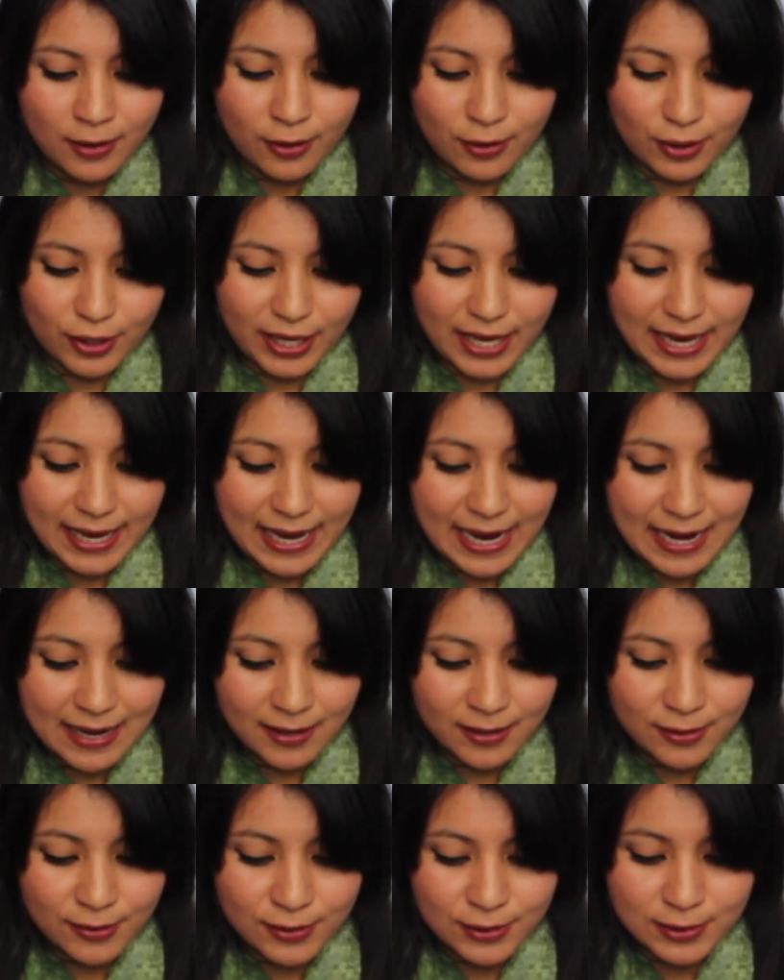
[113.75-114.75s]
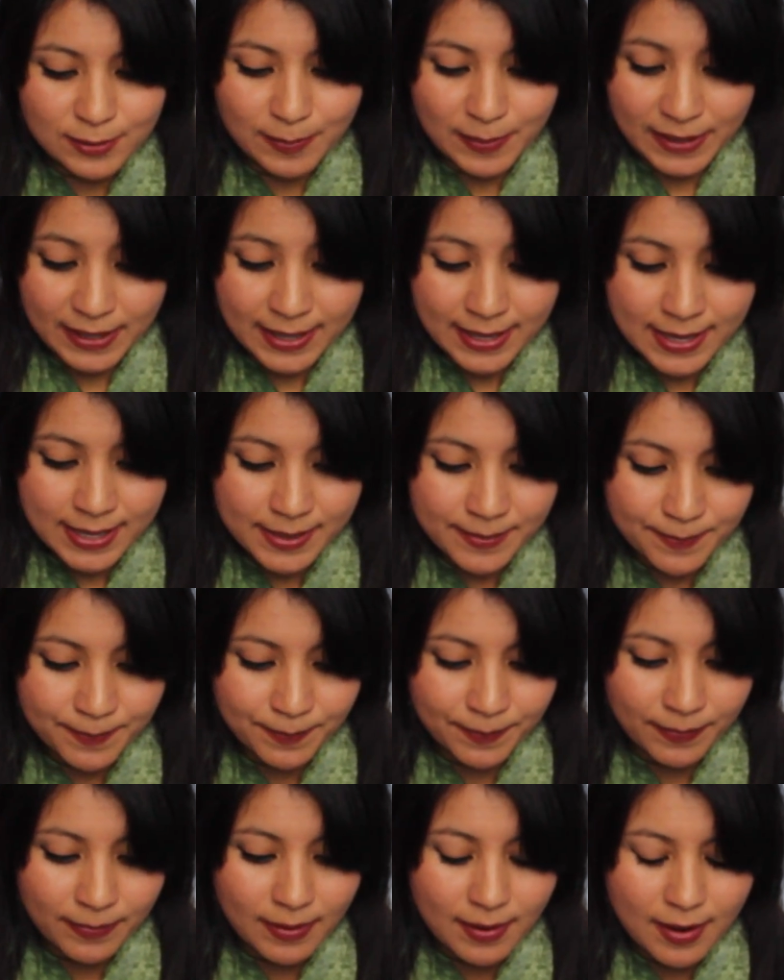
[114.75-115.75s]
Jorge Carlos Pereira,
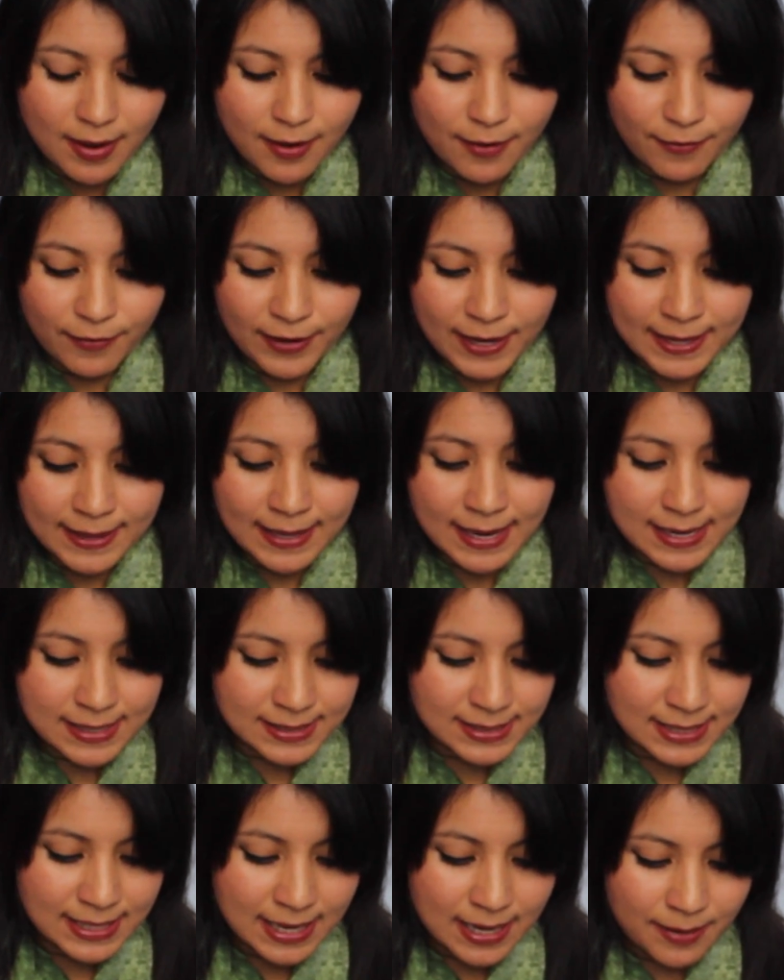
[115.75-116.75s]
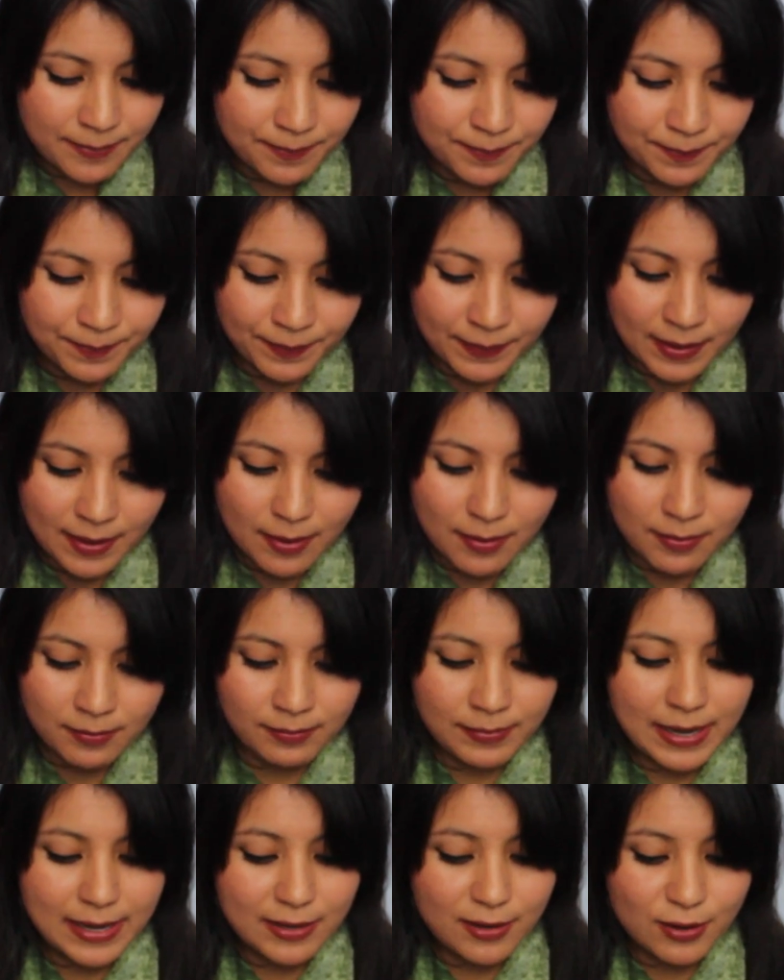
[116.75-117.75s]
Fred García,
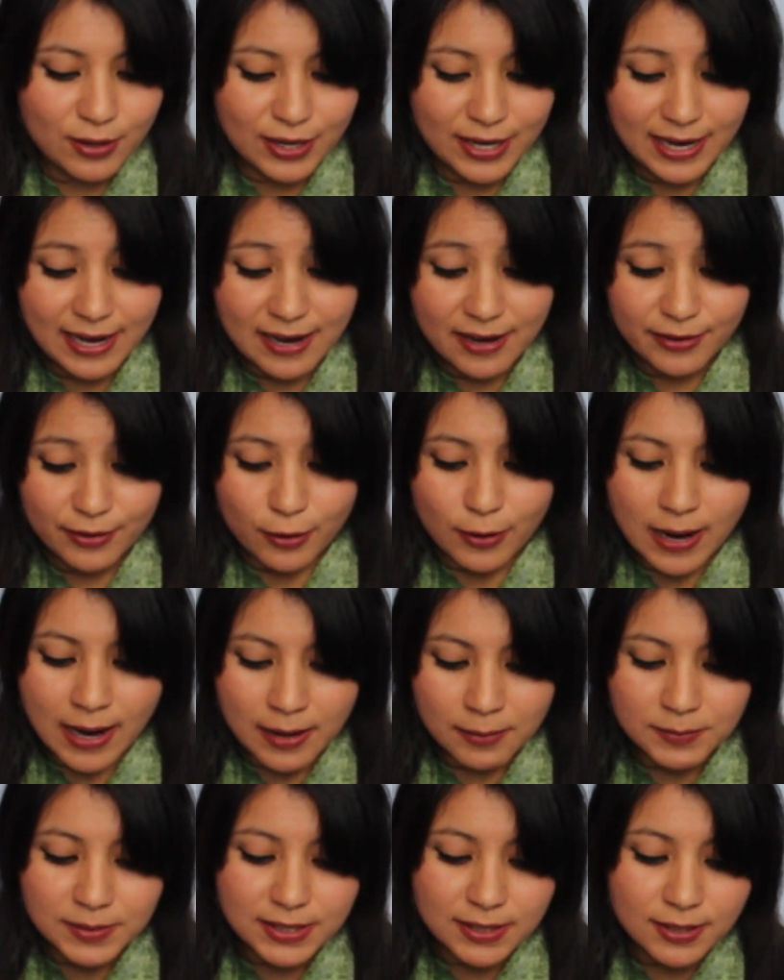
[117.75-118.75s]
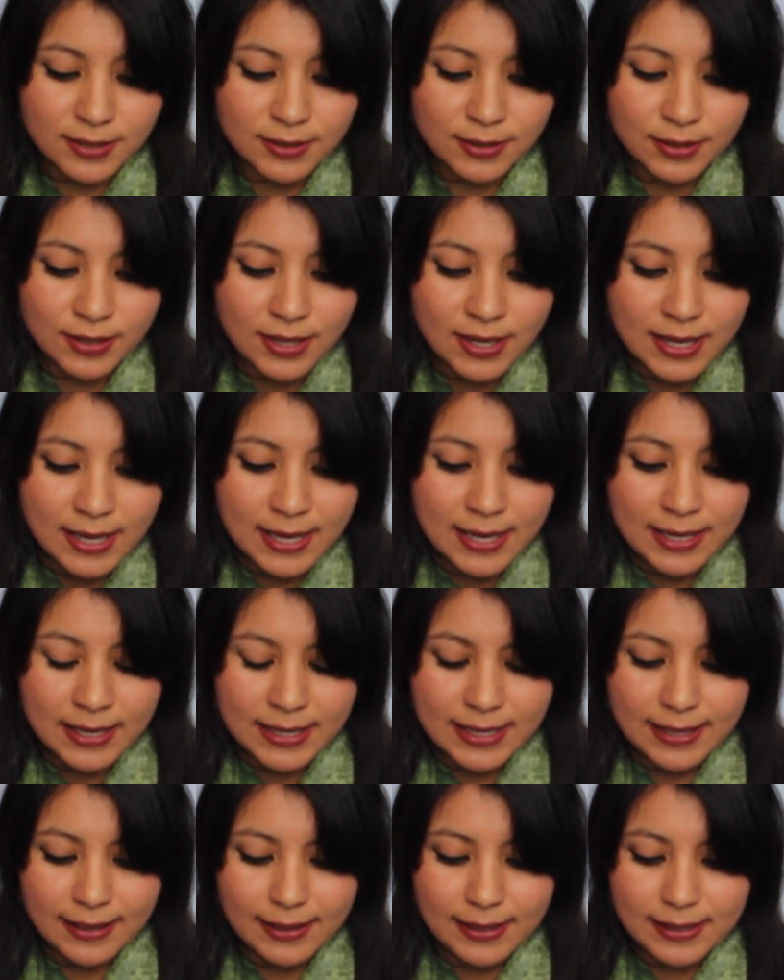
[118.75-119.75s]
Mario Ricardo Armstrong
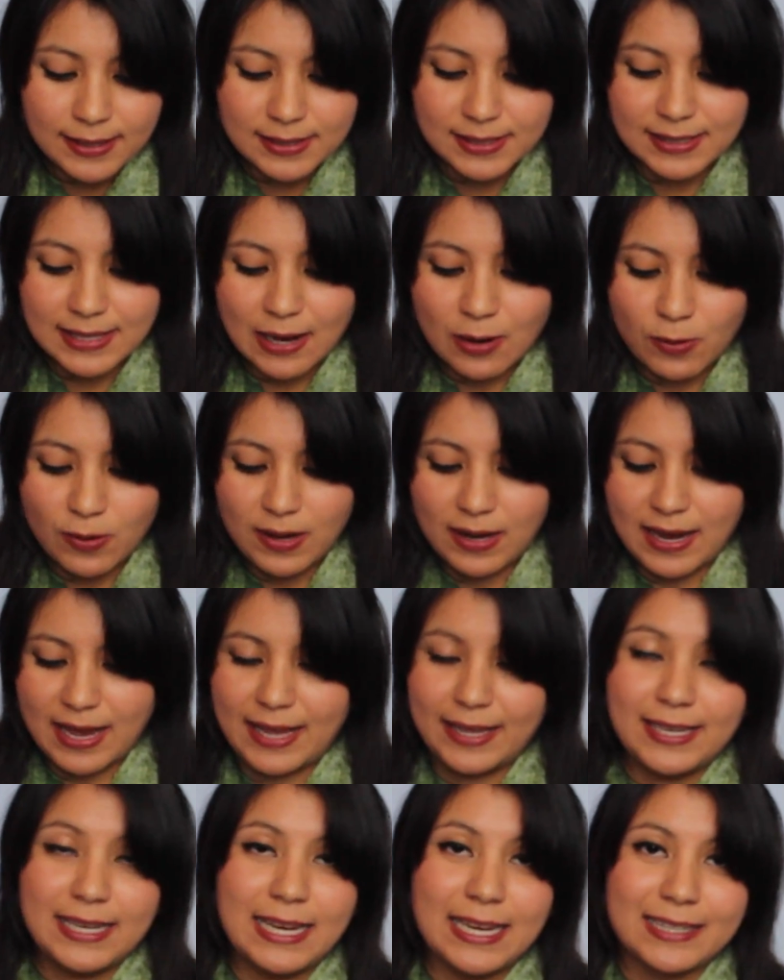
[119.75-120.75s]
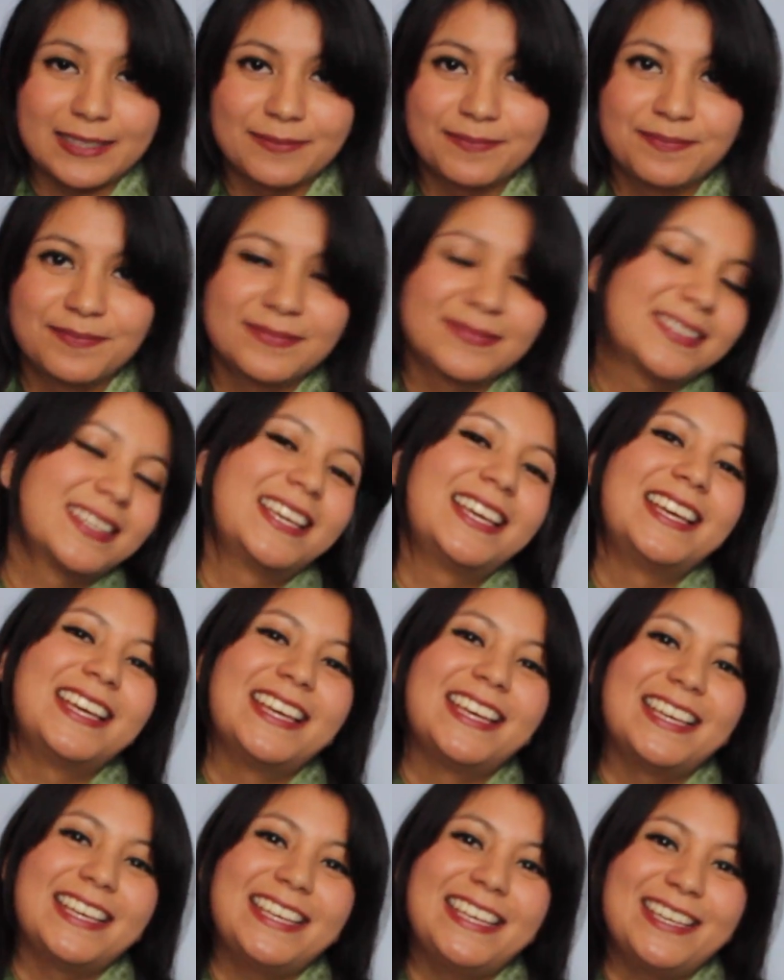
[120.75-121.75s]
y Saúl Aguilar.
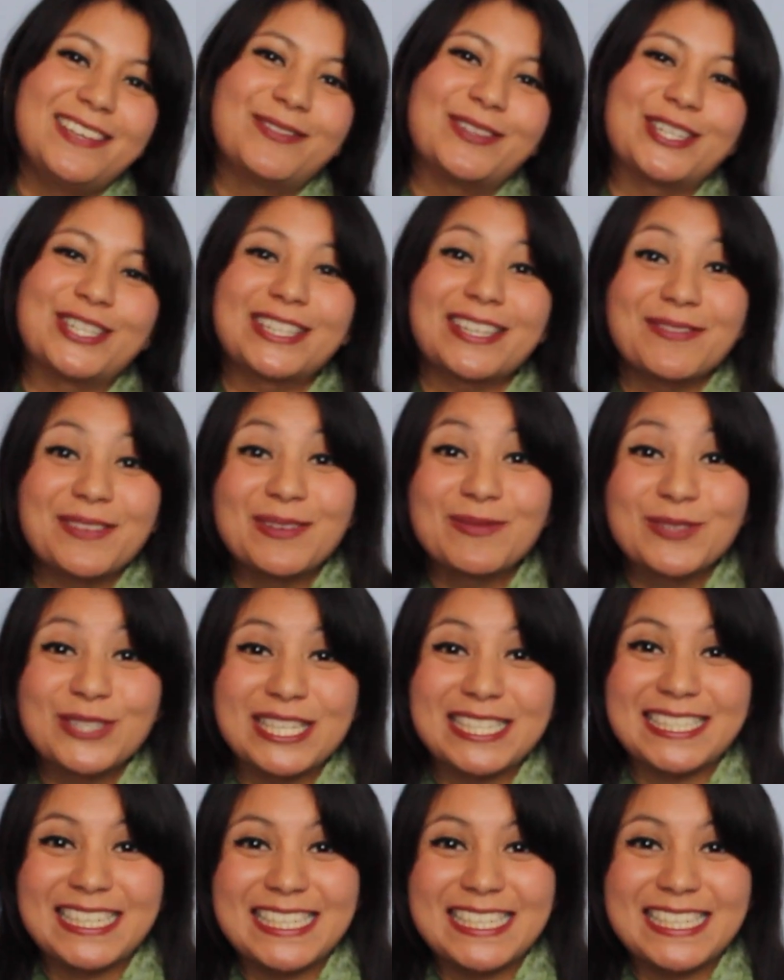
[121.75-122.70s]
Y bueno, también muchas